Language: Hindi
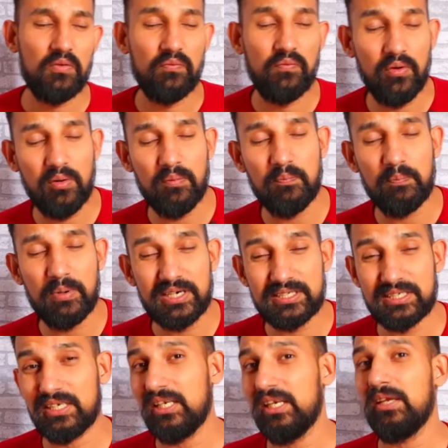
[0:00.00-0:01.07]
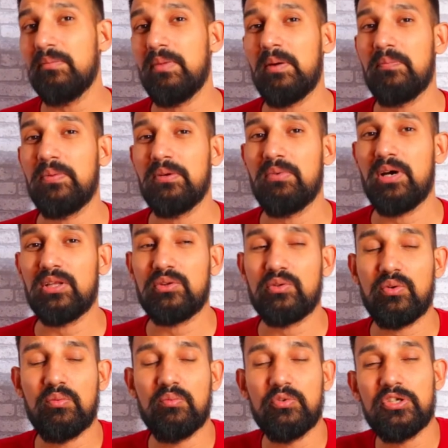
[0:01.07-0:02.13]
वो पर्सनली मैं अपनी बात
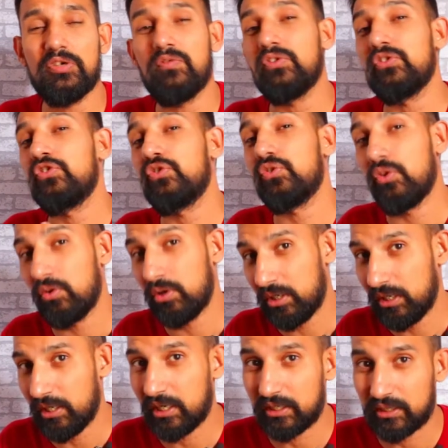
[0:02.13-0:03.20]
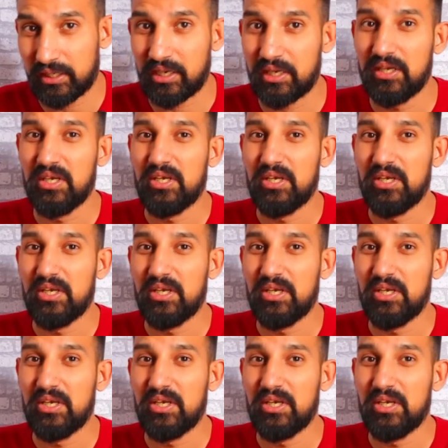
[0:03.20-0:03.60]
करूं मुझे वो स्ट्रोंग नहीं लगता